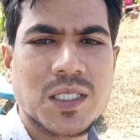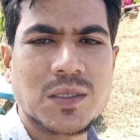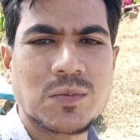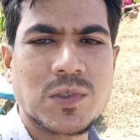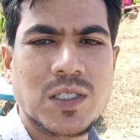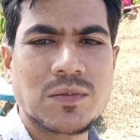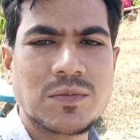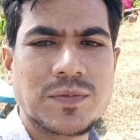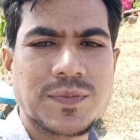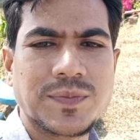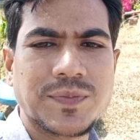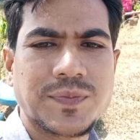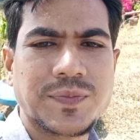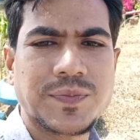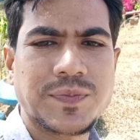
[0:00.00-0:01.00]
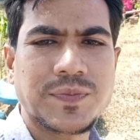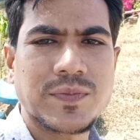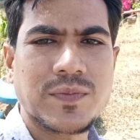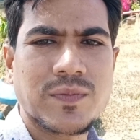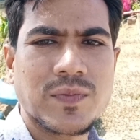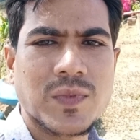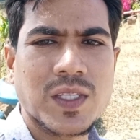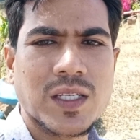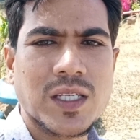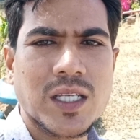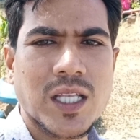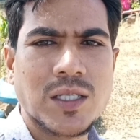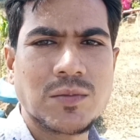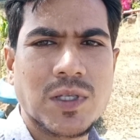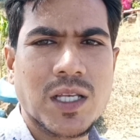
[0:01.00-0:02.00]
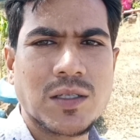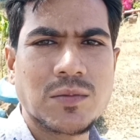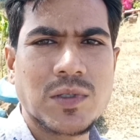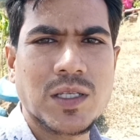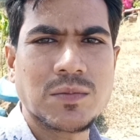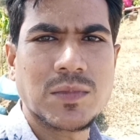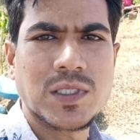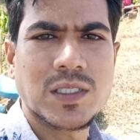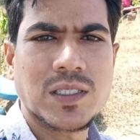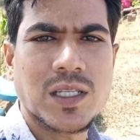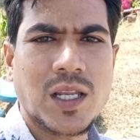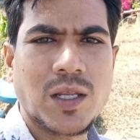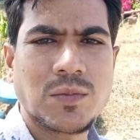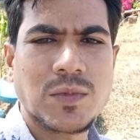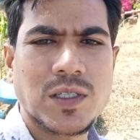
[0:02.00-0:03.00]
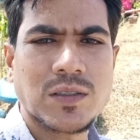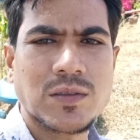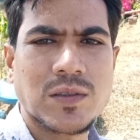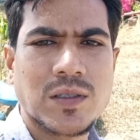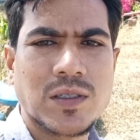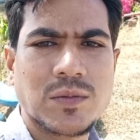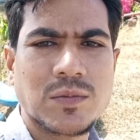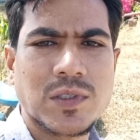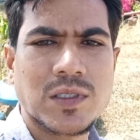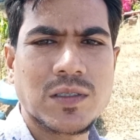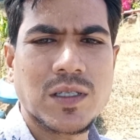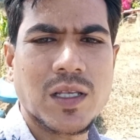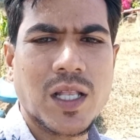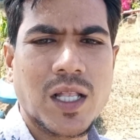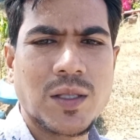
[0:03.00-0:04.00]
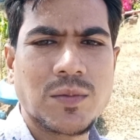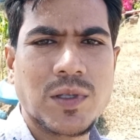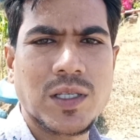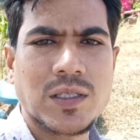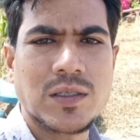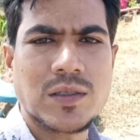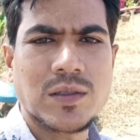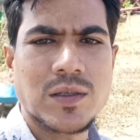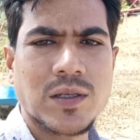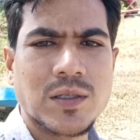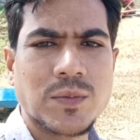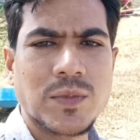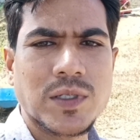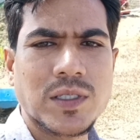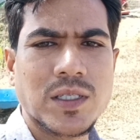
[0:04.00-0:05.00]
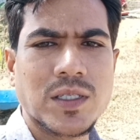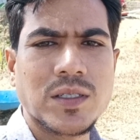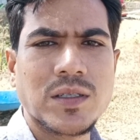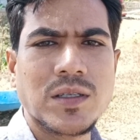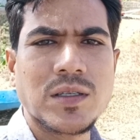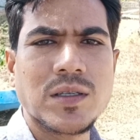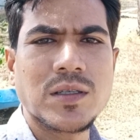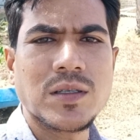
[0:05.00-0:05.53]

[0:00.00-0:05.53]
বেশি যেটা আছে সেটা লাগিয়ে নিতে পারেন আর অবশ্যই যদি ফ্রস্টটাই ফ্রিজ হয় নন ফ্রস্টের ক্ষেত্রে ওয়াটারও বাড়বে